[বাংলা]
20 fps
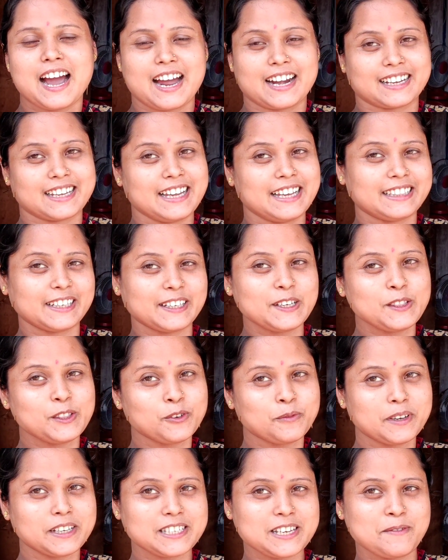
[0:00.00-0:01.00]
আর খেতে
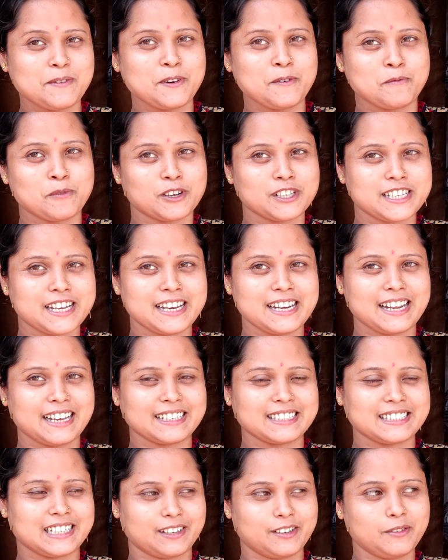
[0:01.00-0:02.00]
কিন্তু বেশ আমার মজাই
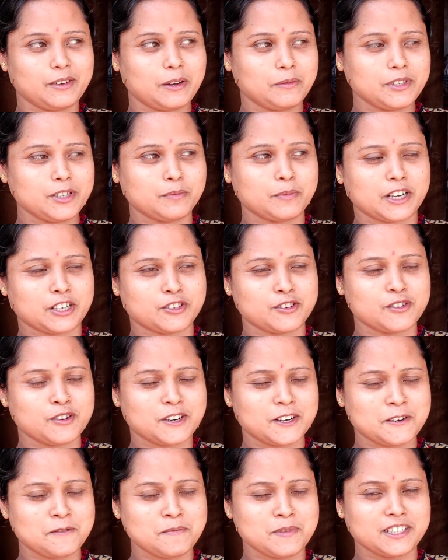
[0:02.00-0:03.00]
লাগছে আমি ভাবছি বাসন
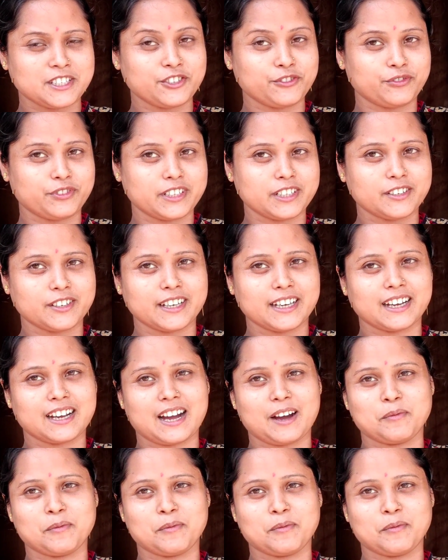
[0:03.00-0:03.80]
কটা মেজে ফ্রি হয়ে